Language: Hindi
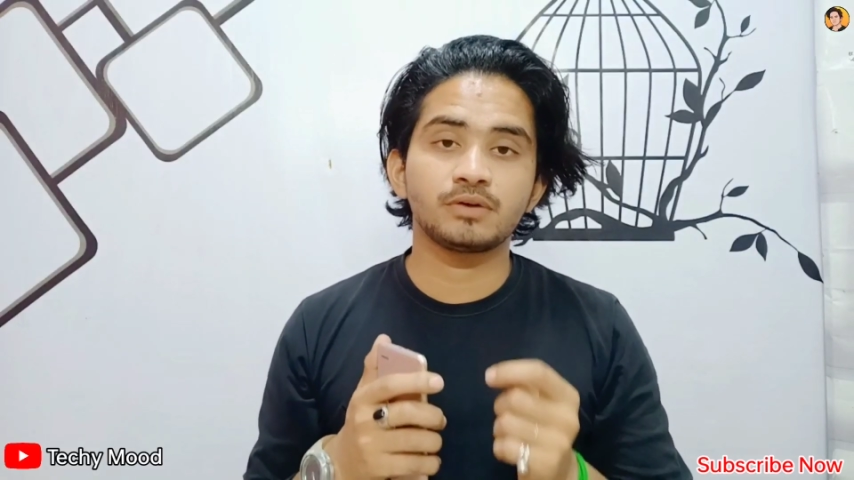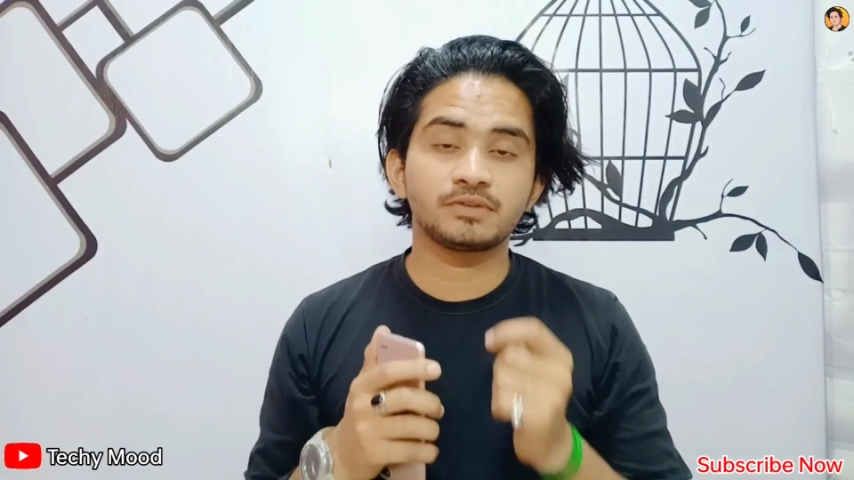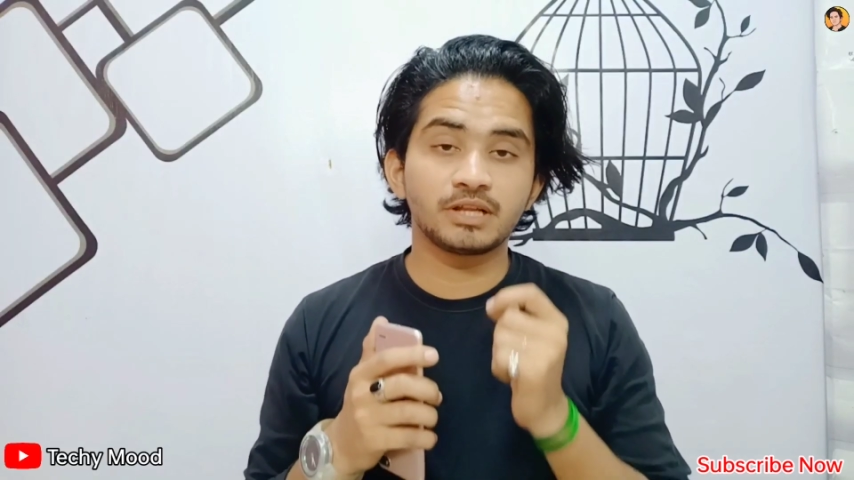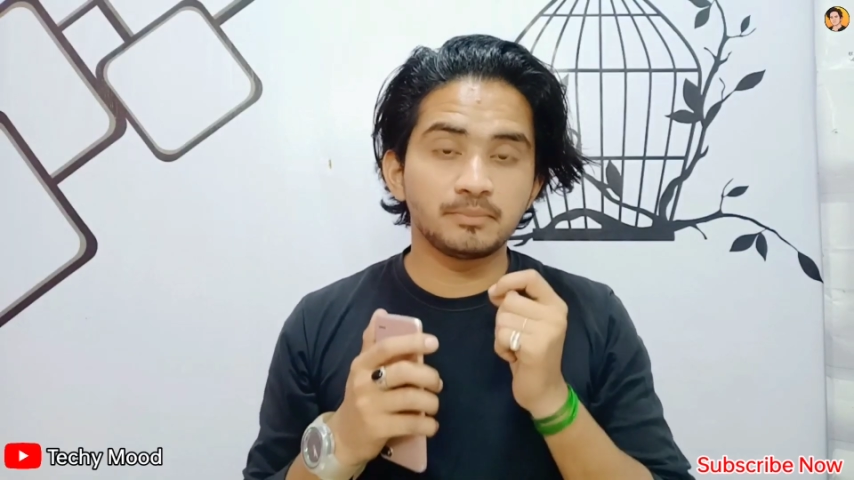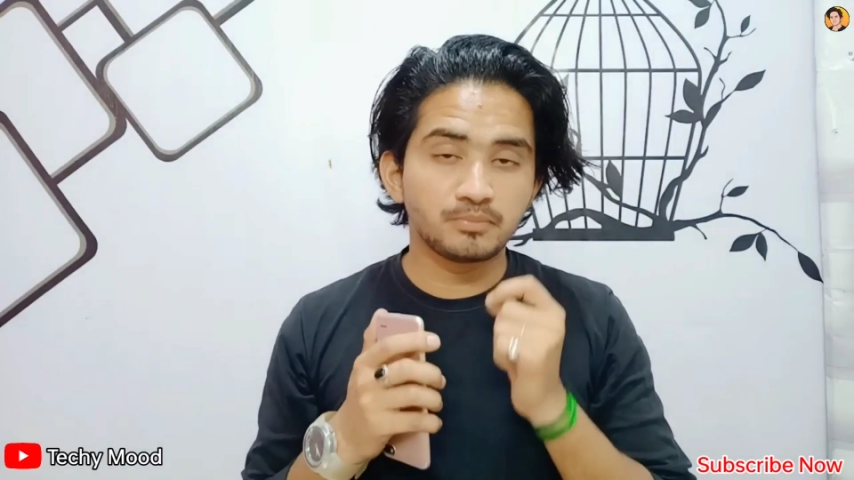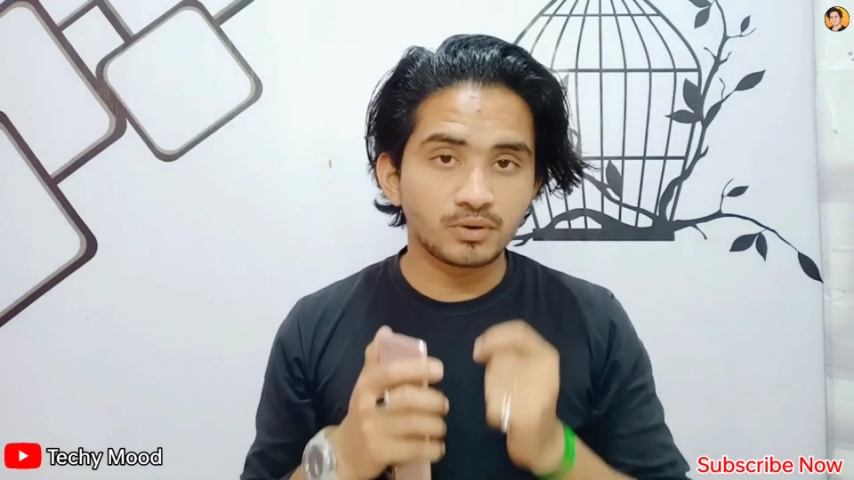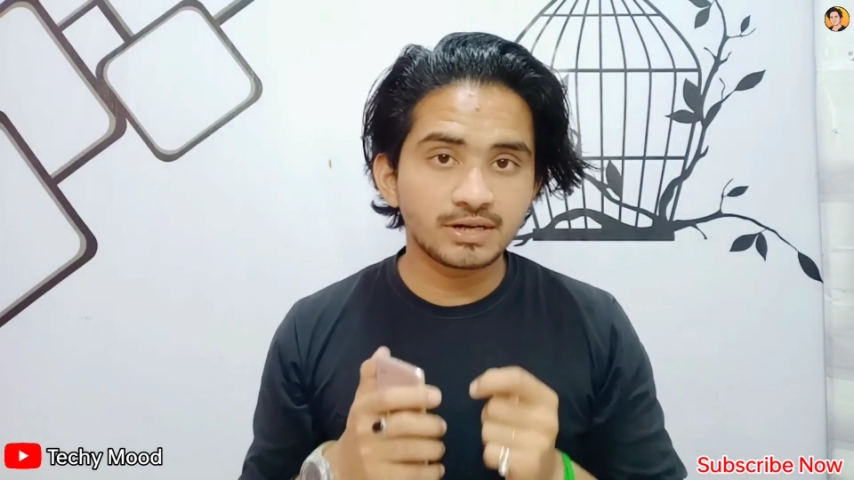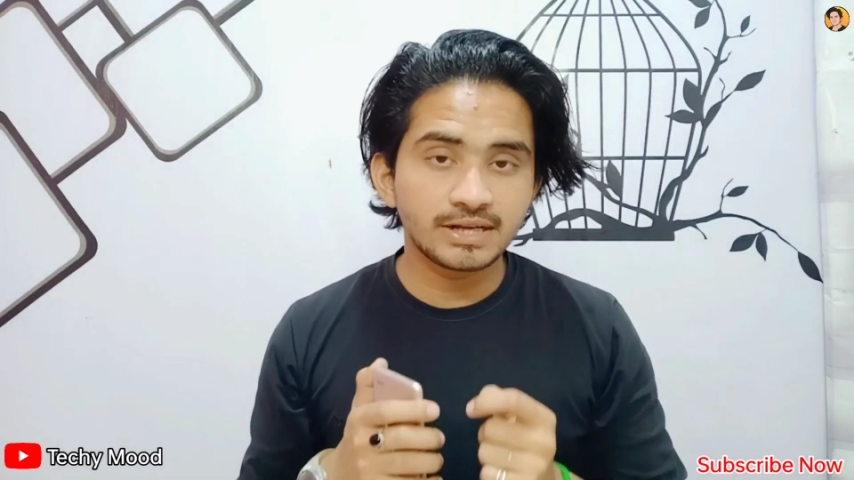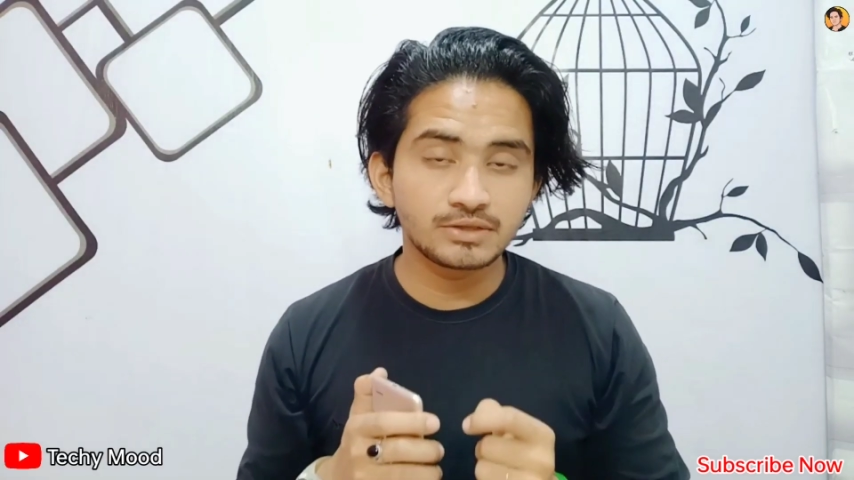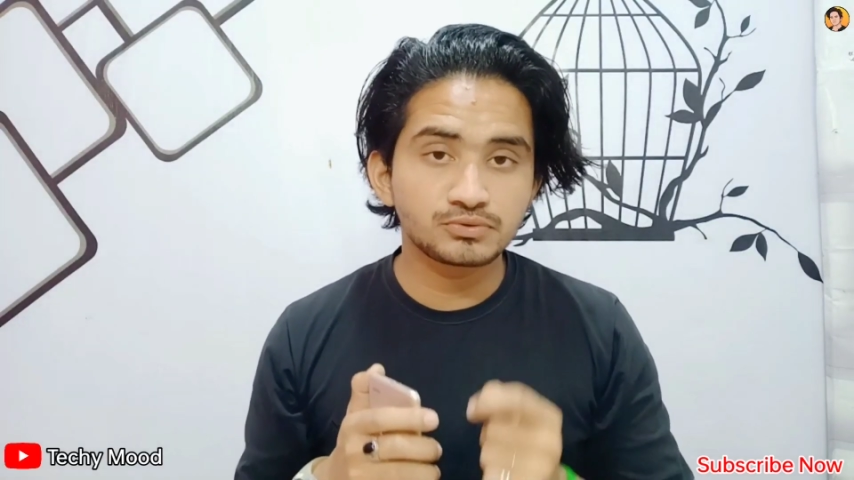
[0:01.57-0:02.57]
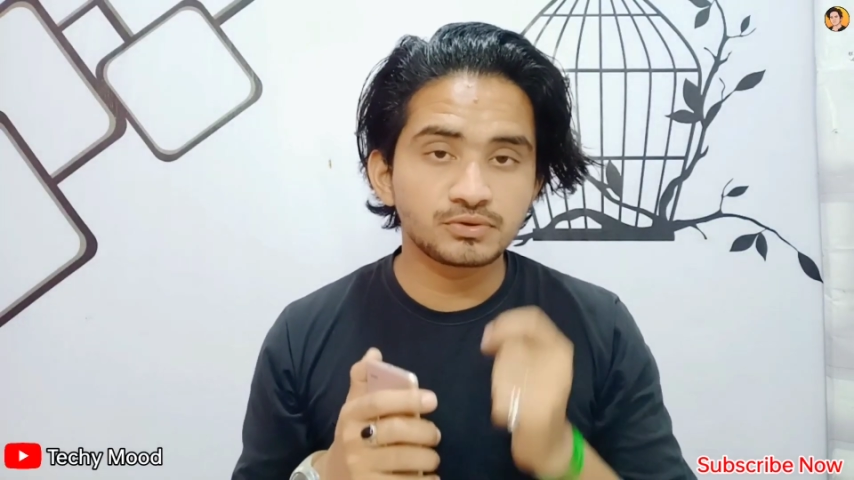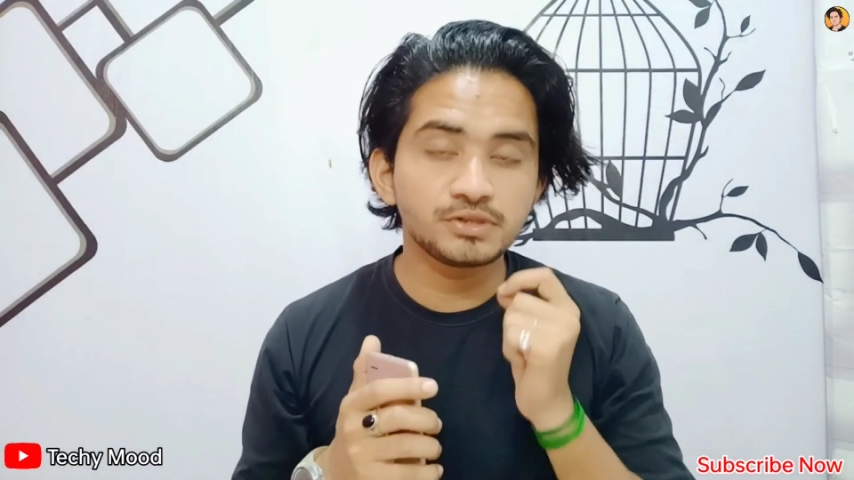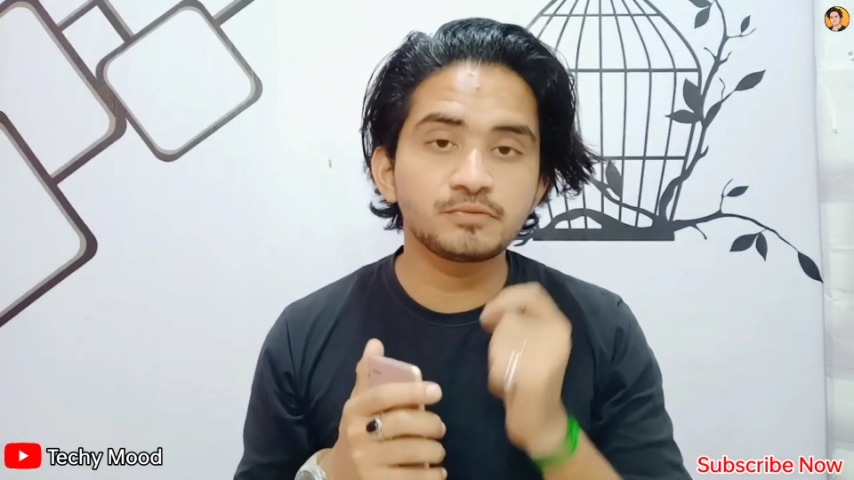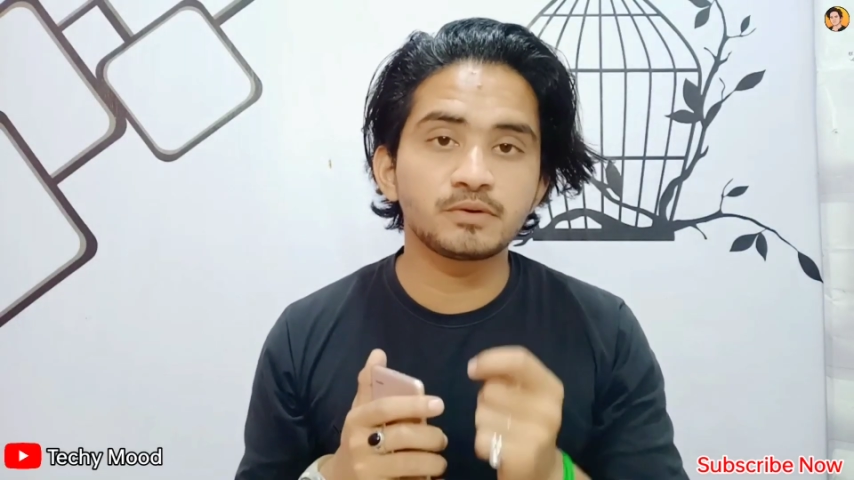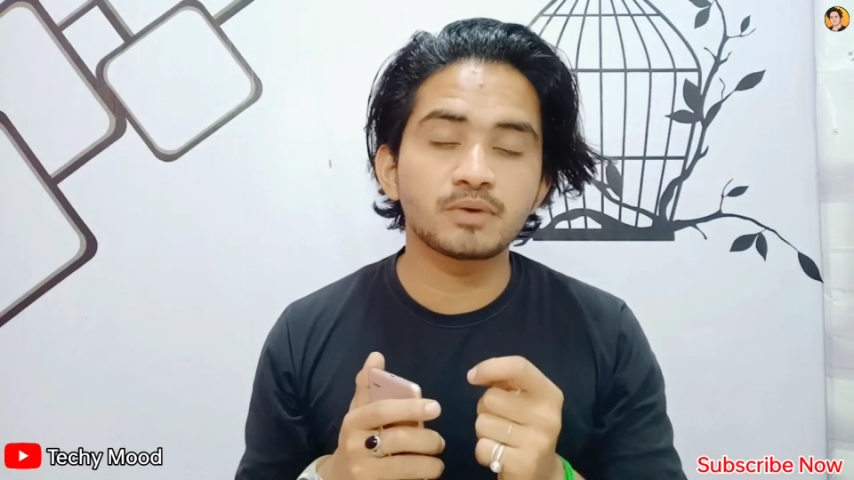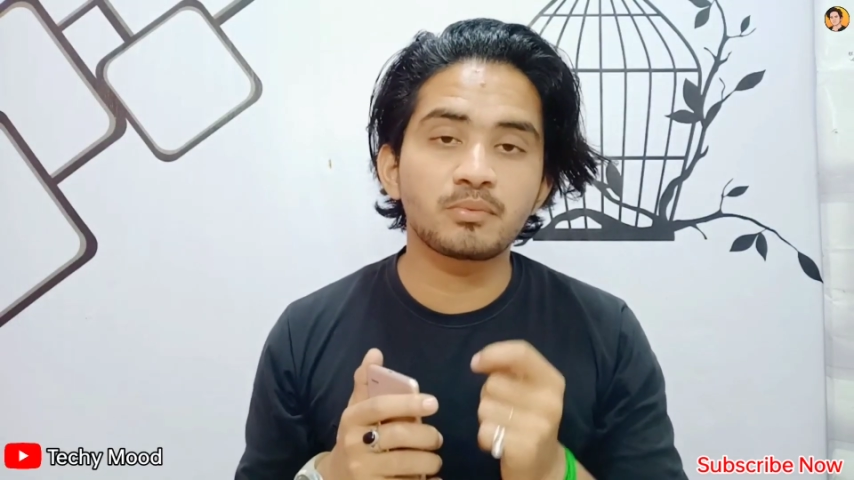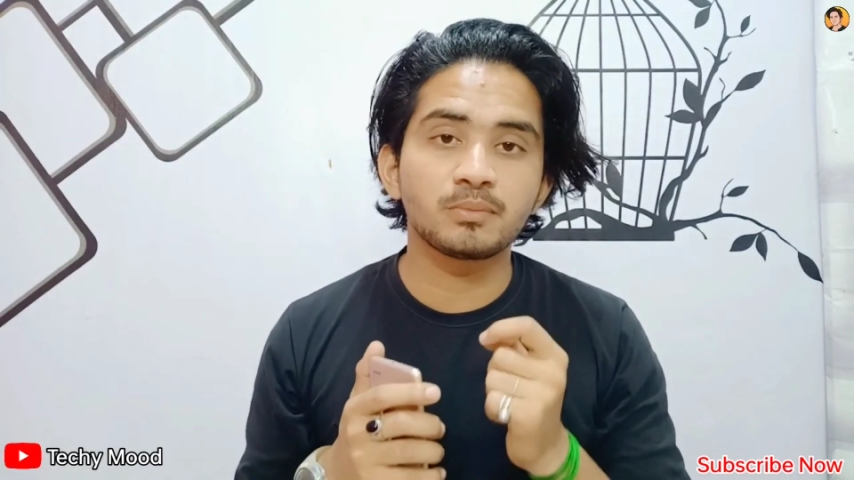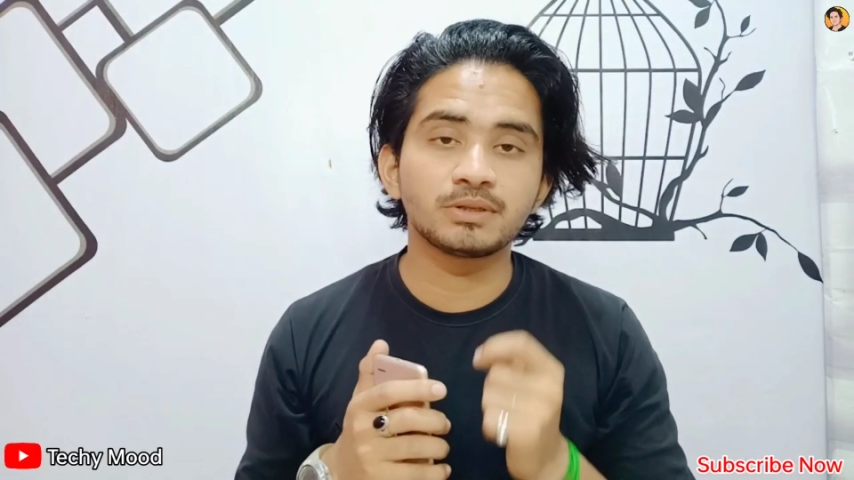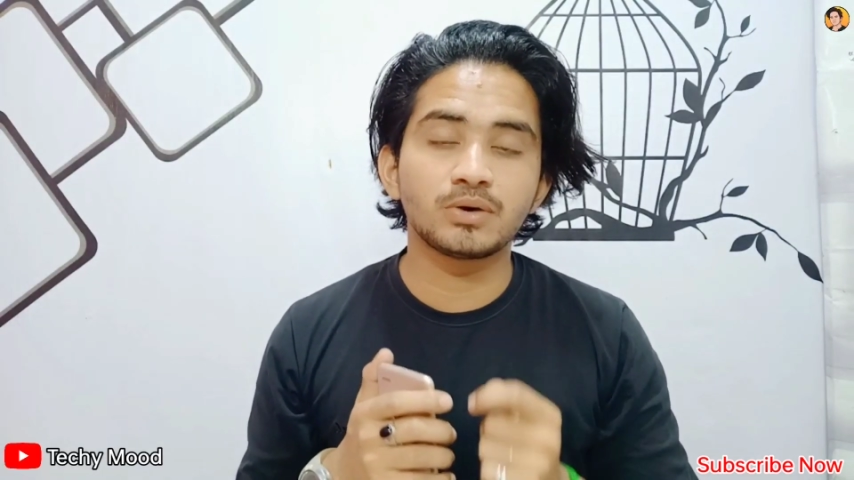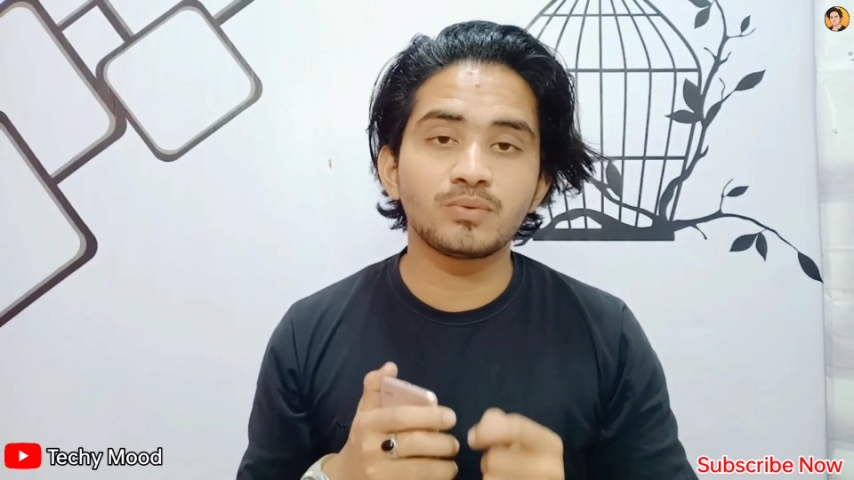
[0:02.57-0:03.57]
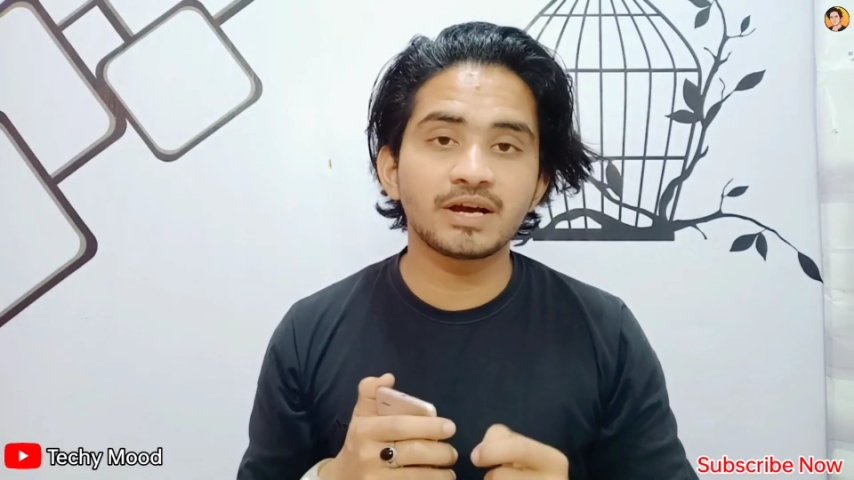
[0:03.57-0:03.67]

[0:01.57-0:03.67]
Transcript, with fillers: ज़्यादा इंपॉर्टेंट है दोस्तों इस वीडियो में आपको बताऊंगा